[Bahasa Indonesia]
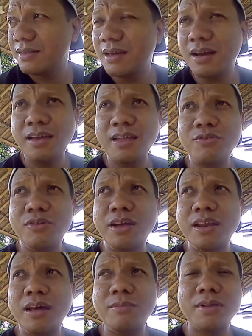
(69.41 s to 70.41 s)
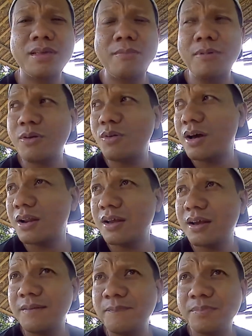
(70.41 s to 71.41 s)
jajan kuliner bersama
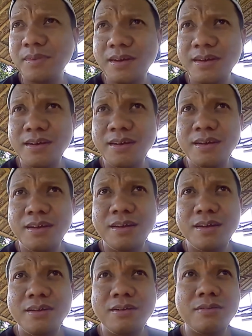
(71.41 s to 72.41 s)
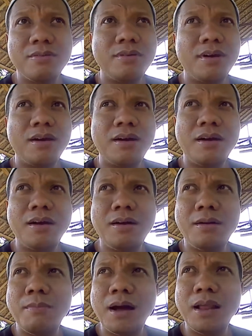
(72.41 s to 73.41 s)
keluarga.
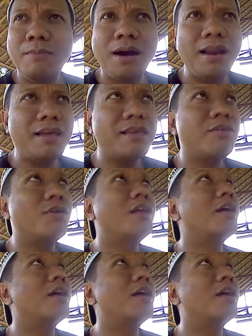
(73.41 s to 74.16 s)
Uh, balai-balainya juga dari